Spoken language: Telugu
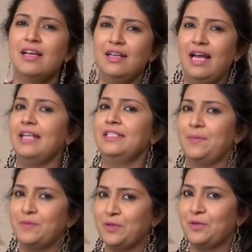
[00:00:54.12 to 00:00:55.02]
లాస్ట్
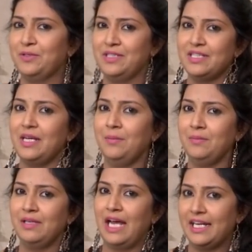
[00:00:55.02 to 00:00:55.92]
ఎపిసోడ్కి వచ్చేసాం
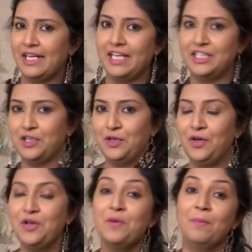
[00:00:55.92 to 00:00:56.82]
యాంటీ ఏజింగ్లో
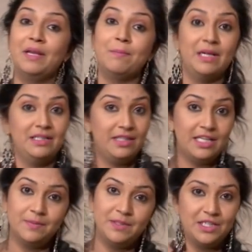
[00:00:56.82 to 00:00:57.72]
మరి మంచి
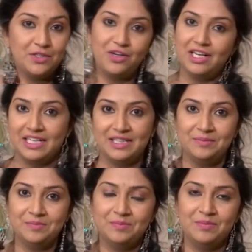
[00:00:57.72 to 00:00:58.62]
రెసిపీ చేసుకోవాలి కదా
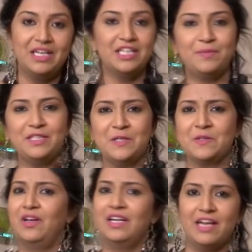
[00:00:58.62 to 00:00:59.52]
మరి రెసిపీ
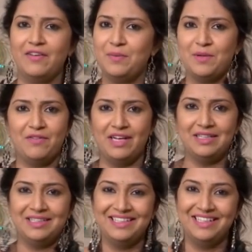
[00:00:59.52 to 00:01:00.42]
చేసుకోవాలంటే ఎవరిని పిలవాలి
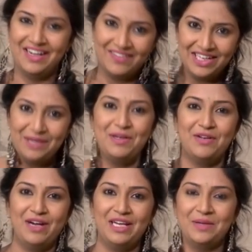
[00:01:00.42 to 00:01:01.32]
రవలీని పిలవాలి